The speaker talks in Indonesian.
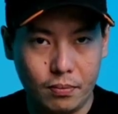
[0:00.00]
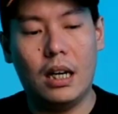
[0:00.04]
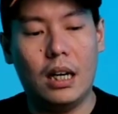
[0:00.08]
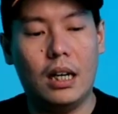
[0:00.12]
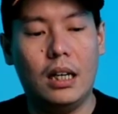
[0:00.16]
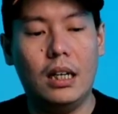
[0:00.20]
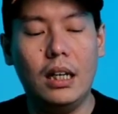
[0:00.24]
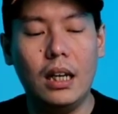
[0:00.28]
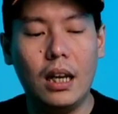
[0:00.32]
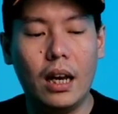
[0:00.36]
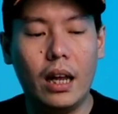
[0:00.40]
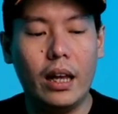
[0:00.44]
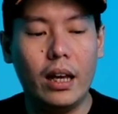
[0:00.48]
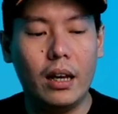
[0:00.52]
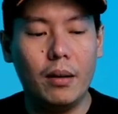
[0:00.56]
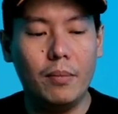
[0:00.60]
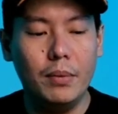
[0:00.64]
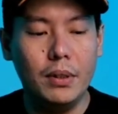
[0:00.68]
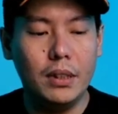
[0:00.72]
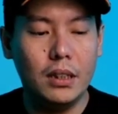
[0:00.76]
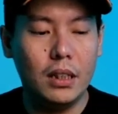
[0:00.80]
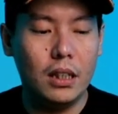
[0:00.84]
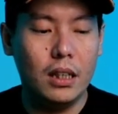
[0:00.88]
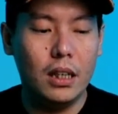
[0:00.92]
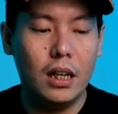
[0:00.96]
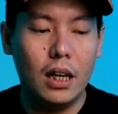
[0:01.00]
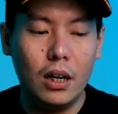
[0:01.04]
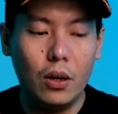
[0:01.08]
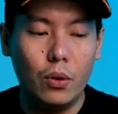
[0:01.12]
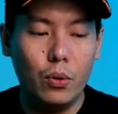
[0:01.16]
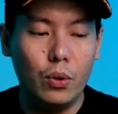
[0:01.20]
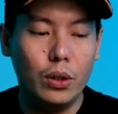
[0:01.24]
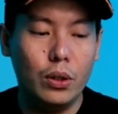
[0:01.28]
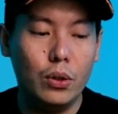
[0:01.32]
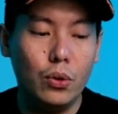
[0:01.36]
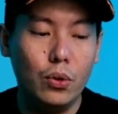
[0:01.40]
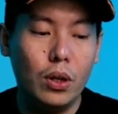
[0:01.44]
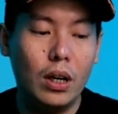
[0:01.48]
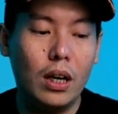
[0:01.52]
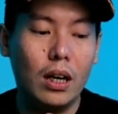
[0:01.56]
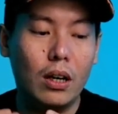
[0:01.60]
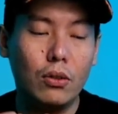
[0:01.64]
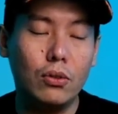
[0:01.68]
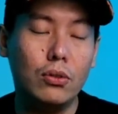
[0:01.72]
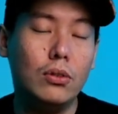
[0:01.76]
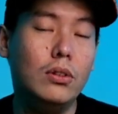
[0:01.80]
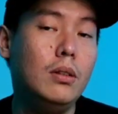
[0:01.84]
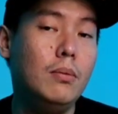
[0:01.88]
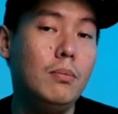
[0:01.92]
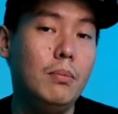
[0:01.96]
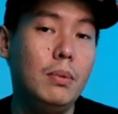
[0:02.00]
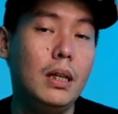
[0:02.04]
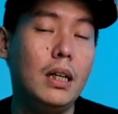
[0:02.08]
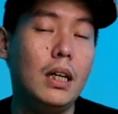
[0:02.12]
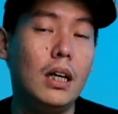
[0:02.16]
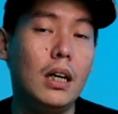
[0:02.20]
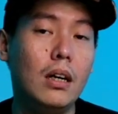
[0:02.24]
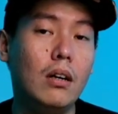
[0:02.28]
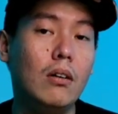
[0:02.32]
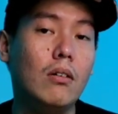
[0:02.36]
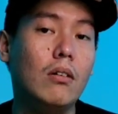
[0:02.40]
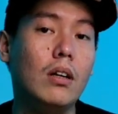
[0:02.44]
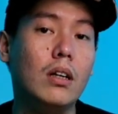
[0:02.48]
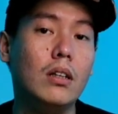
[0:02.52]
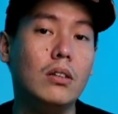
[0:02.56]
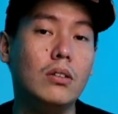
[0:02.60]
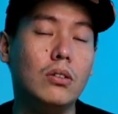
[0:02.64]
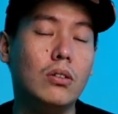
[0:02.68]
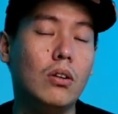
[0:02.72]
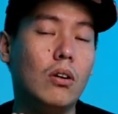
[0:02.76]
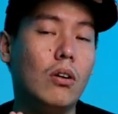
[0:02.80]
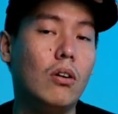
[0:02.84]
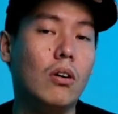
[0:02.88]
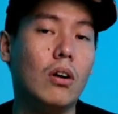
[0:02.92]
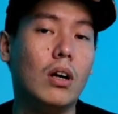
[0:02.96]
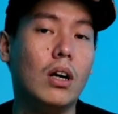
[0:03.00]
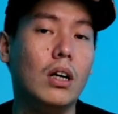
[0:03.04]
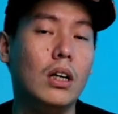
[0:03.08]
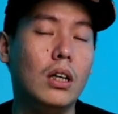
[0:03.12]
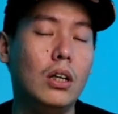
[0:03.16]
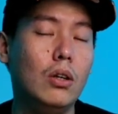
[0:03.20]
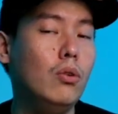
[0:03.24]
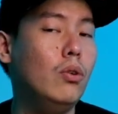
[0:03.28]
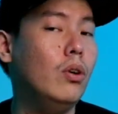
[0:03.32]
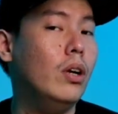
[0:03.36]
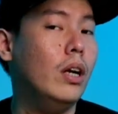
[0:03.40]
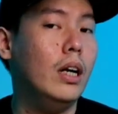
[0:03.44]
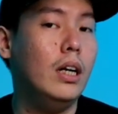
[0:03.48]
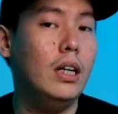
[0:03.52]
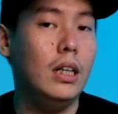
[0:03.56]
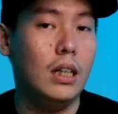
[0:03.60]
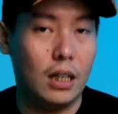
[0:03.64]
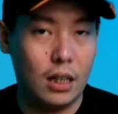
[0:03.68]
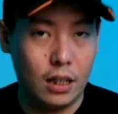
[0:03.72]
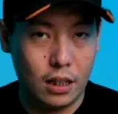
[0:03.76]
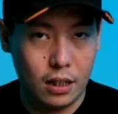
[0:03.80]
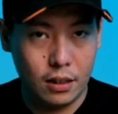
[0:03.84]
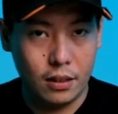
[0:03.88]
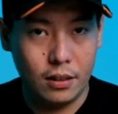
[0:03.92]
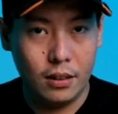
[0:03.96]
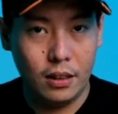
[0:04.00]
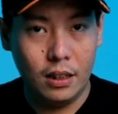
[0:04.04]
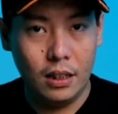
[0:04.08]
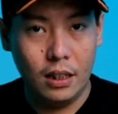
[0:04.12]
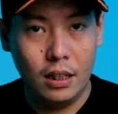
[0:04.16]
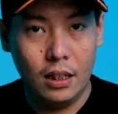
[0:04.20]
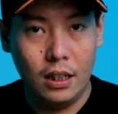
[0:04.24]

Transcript: Nah, nilai yang bisa diakui itu harus diberikan oleh seorang Q grader.